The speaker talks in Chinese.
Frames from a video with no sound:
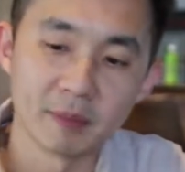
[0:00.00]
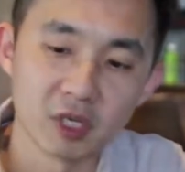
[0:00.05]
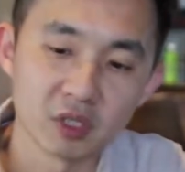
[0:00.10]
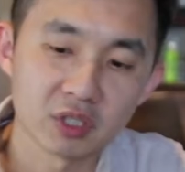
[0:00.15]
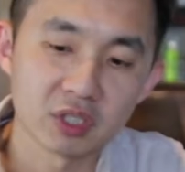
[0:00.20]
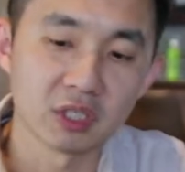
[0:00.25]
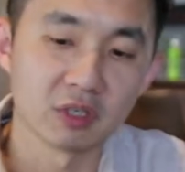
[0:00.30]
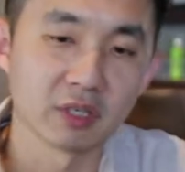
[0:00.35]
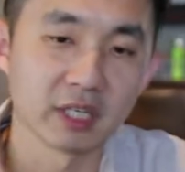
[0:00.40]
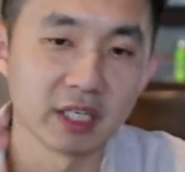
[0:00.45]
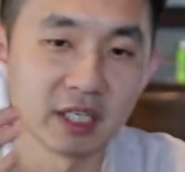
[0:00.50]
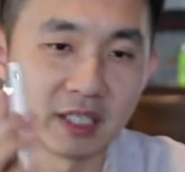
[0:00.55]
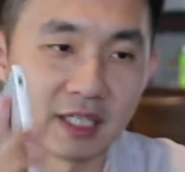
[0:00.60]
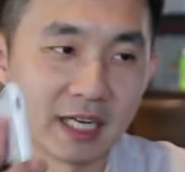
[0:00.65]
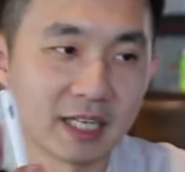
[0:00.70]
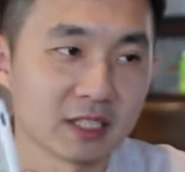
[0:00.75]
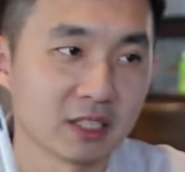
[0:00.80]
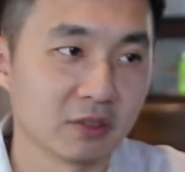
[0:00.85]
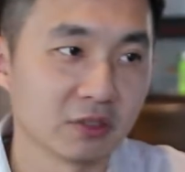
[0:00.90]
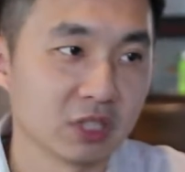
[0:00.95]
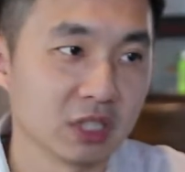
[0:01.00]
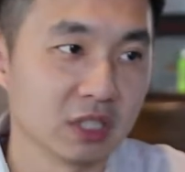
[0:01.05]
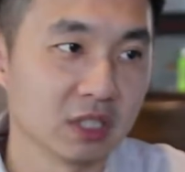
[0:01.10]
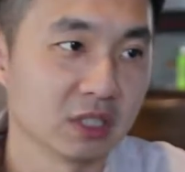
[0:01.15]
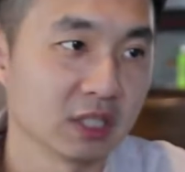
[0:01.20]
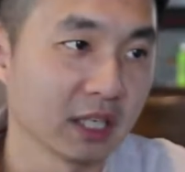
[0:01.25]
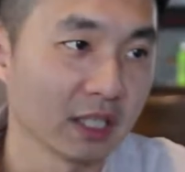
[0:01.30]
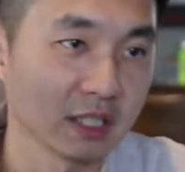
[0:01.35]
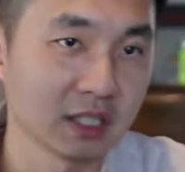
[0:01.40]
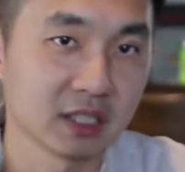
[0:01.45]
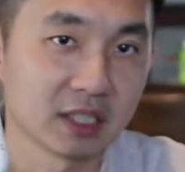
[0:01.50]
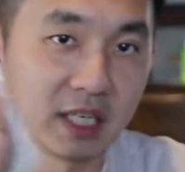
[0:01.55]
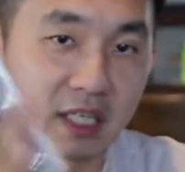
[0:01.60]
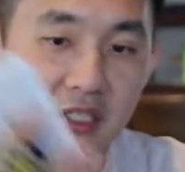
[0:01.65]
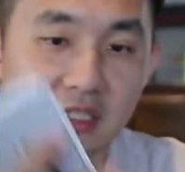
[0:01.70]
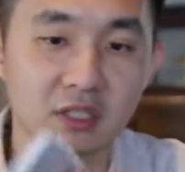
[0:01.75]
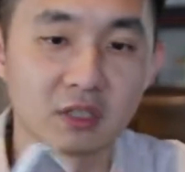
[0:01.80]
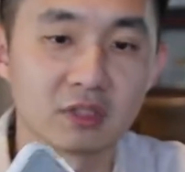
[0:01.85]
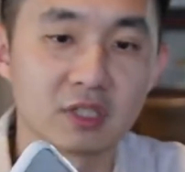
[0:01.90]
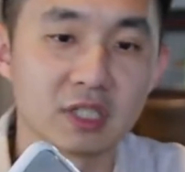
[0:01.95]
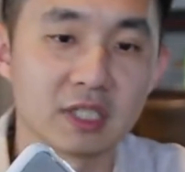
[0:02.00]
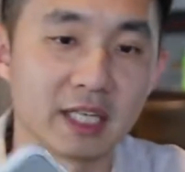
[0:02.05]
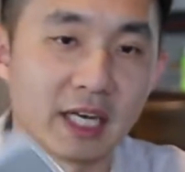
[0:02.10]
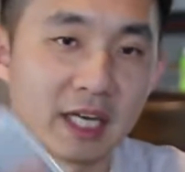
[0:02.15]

没有手可以拿手机，你知道，夹手指